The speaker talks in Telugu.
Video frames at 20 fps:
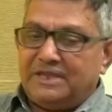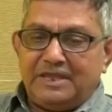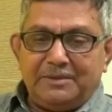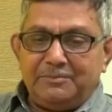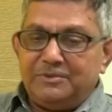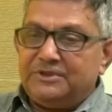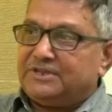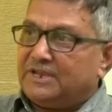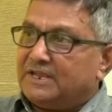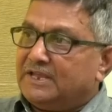
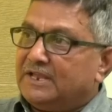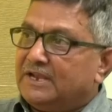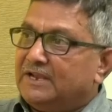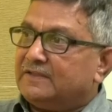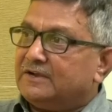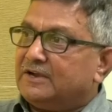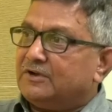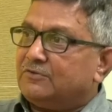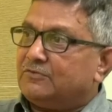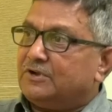ఏమి
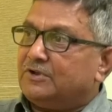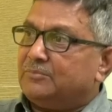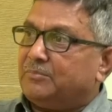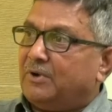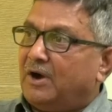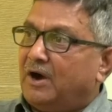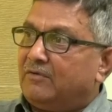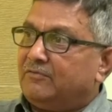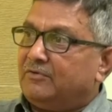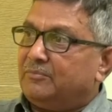చేయలేదన్నటువంటి
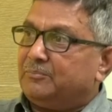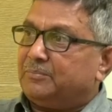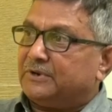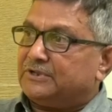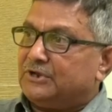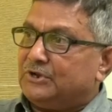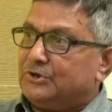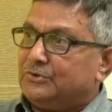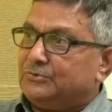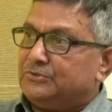భావం
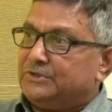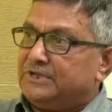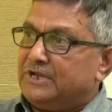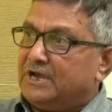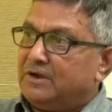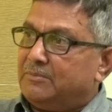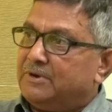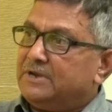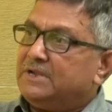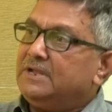ప్రజల్లో ఉంది
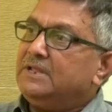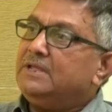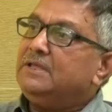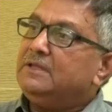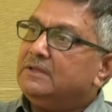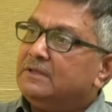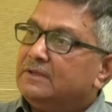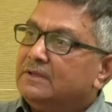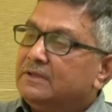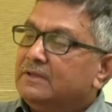కాబట్టి
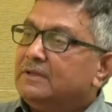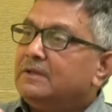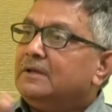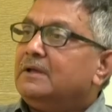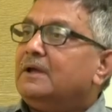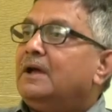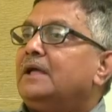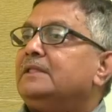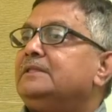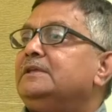
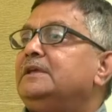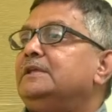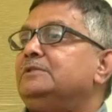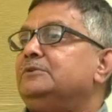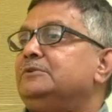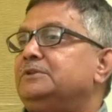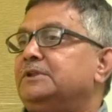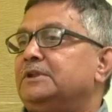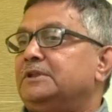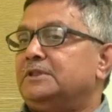అది
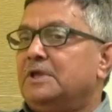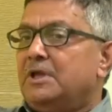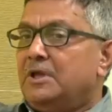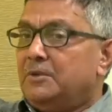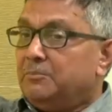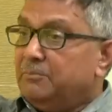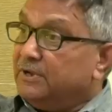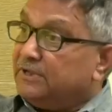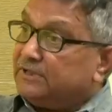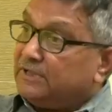ఎదురు తిరిగింది
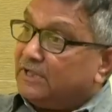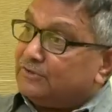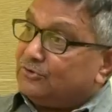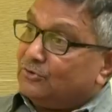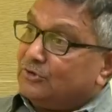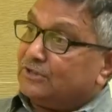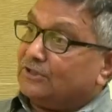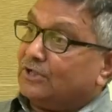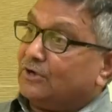మిగతా చోట్ల